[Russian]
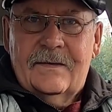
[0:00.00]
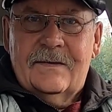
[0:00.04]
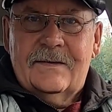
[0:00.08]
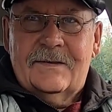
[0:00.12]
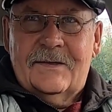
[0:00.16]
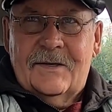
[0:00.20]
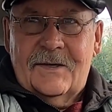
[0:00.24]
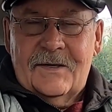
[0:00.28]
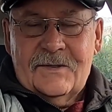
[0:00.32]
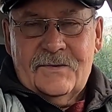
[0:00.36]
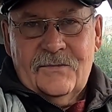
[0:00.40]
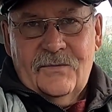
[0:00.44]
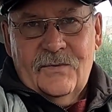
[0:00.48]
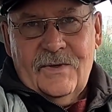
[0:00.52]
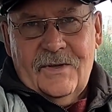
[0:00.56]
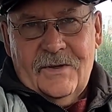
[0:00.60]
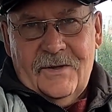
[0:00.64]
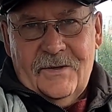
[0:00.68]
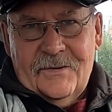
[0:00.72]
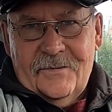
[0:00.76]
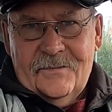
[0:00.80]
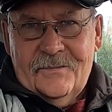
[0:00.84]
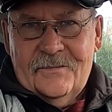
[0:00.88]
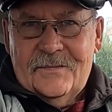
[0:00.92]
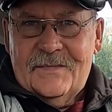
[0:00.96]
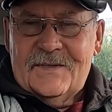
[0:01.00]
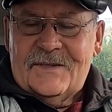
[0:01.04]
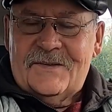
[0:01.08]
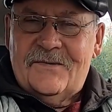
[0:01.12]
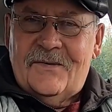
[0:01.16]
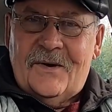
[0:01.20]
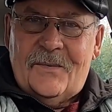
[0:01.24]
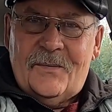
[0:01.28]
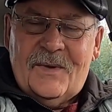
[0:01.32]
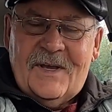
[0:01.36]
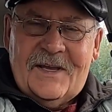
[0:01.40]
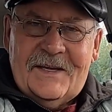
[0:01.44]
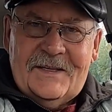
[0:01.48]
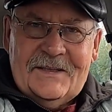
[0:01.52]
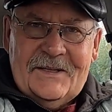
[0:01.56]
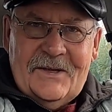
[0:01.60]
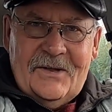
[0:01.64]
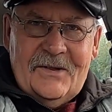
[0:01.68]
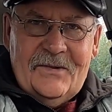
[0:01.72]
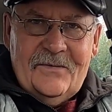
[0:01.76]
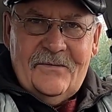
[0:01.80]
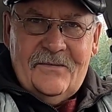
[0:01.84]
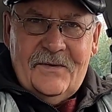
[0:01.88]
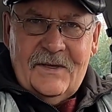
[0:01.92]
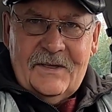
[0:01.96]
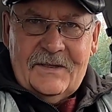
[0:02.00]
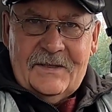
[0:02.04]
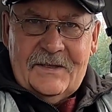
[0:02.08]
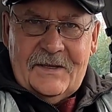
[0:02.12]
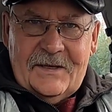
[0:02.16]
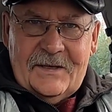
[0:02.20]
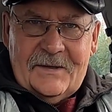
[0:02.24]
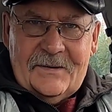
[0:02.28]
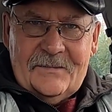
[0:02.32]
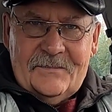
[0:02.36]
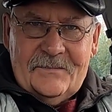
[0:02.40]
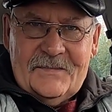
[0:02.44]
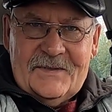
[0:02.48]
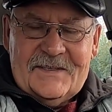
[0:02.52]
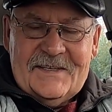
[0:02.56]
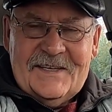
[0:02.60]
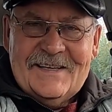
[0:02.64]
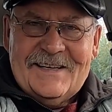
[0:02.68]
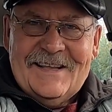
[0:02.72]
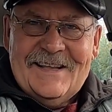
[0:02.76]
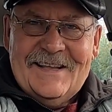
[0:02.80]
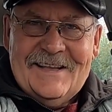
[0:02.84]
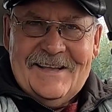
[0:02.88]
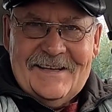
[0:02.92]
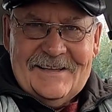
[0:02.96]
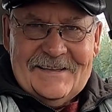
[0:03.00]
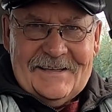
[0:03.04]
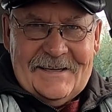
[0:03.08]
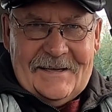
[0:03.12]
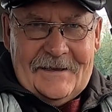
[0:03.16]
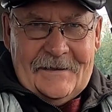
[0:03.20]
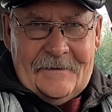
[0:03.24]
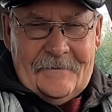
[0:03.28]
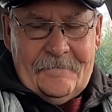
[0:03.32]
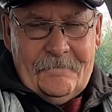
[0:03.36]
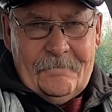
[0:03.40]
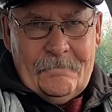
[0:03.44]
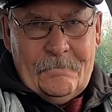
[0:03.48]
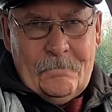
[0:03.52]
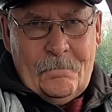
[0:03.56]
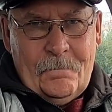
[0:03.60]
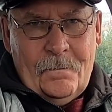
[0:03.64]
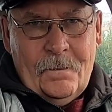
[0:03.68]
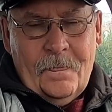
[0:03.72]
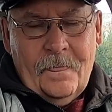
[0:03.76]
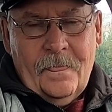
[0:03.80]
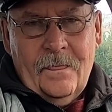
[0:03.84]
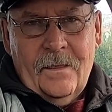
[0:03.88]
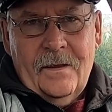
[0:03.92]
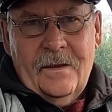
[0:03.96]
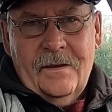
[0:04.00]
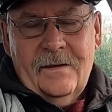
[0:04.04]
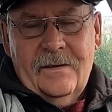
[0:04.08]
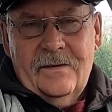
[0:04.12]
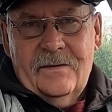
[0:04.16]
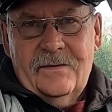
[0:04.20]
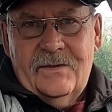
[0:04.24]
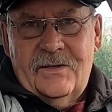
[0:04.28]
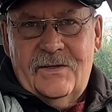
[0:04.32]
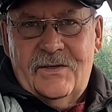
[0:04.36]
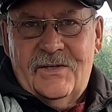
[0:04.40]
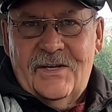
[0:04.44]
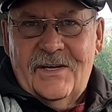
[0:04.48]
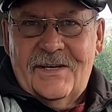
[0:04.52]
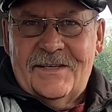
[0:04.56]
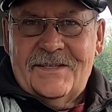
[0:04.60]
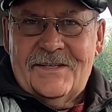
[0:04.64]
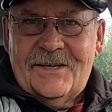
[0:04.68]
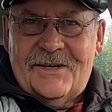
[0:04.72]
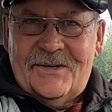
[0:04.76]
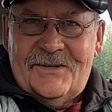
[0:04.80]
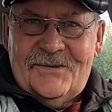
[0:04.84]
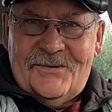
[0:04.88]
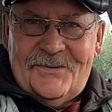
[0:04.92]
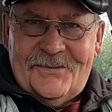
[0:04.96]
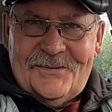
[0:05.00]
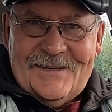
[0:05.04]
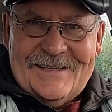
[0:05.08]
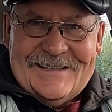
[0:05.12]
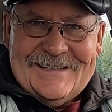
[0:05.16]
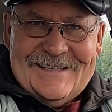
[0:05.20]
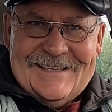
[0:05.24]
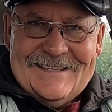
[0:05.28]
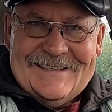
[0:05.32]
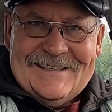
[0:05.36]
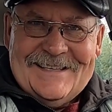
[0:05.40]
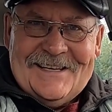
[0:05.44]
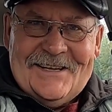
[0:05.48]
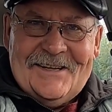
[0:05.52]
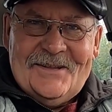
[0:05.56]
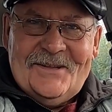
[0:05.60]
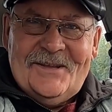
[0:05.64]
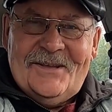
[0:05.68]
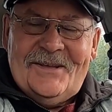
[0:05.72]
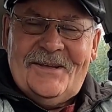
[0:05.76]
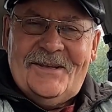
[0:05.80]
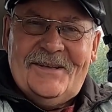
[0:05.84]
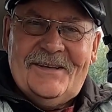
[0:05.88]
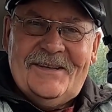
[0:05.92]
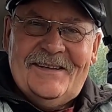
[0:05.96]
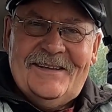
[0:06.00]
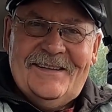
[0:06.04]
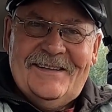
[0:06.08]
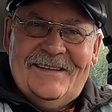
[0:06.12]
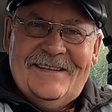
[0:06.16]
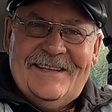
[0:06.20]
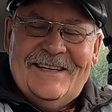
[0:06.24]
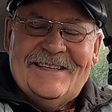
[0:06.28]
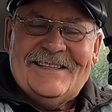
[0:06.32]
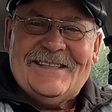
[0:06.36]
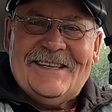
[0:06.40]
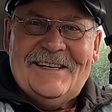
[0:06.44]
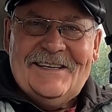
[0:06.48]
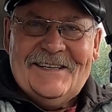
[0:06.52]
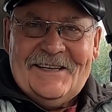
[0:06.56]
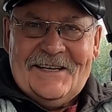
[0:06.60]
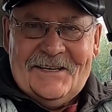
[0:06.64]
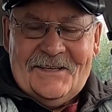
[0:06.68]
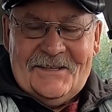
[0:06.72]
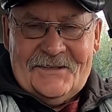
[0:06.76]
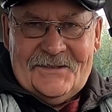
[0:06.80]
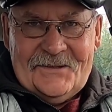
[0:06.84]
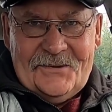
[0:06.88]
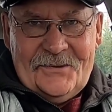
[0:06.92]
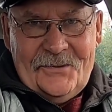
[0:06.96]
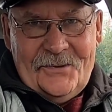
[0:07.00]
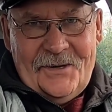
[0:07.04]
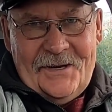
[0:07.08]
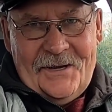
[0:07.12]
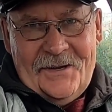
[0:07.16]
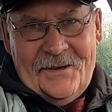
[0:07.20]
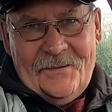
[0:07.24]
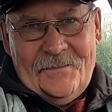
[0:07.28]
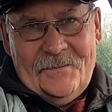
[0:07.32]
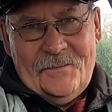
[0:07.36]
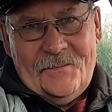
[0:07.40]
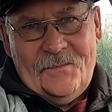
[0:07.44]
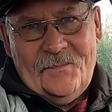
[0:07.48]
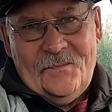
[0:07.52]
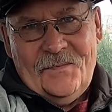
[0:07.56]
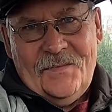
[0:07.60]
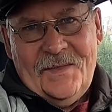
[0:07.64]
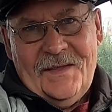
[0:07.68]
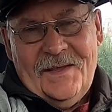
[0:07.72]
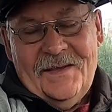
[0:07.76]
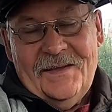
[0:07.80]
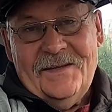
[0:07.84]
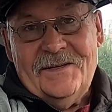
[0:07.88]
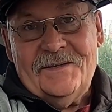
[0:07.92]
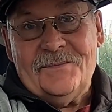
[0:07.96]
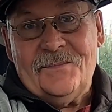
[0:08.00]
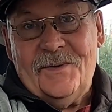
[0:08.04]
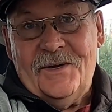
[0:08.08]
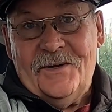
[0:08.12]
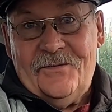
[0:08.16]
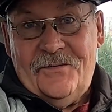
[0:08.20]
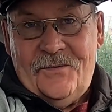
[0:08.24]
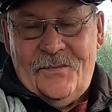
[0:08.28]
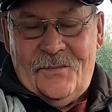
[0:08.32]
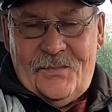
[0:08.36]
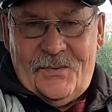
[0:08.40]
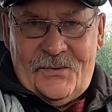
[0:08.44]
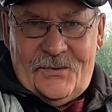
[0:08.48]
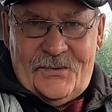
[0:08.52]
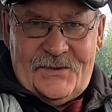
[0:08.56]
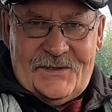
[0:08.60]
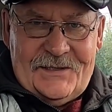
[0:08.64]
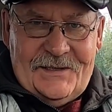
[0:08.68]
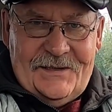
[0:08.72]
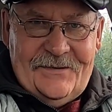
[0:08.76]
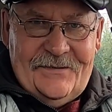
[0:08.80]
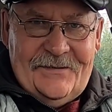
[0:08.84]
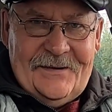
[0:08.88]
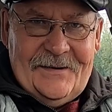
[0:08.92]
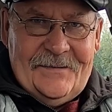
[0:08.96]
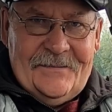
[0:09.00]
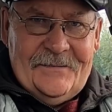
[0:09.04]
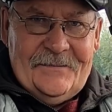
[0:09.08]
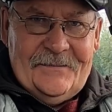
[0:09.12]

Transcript: Здравствуйте, с вами канал Виктор Сергиенко. Сейчас хочу рассказать несколько историй из моего прошлого.